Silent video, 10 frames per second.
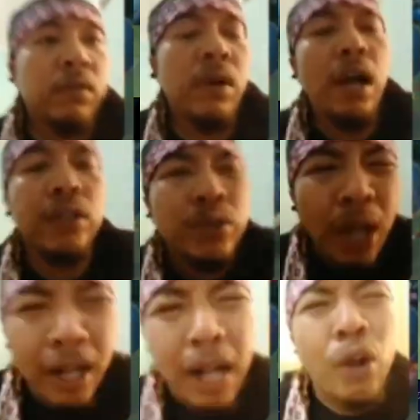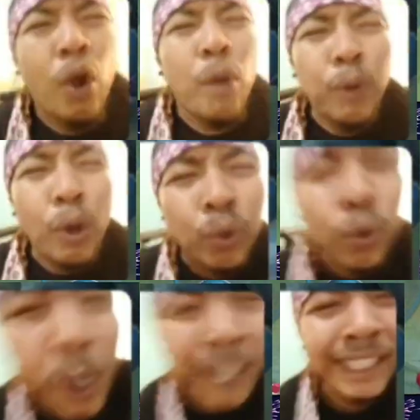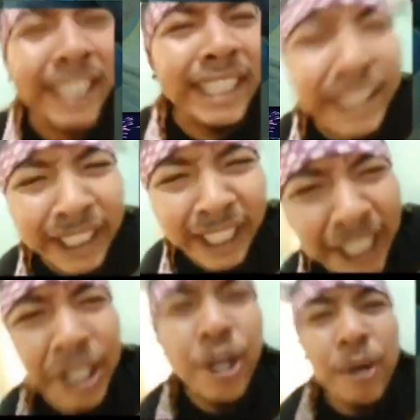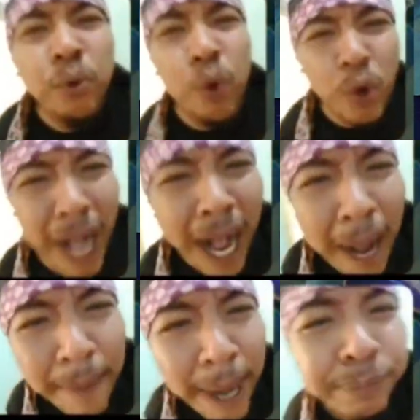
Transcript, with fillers: Astaga goblok luan kintil, buka map